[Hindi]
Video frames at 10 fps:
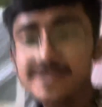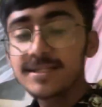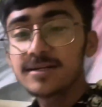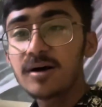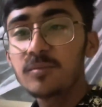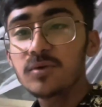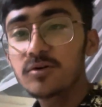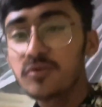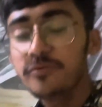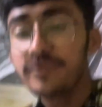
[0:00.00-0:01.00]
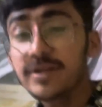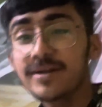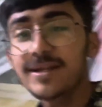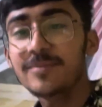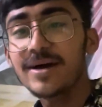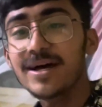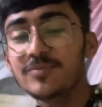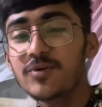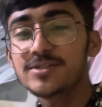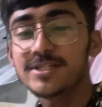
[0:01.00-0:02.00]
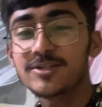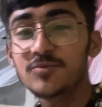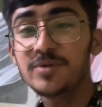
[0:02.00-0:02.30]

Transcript: ये देखो हम लोग घूम फिर करने के बाद पहुंचे रूम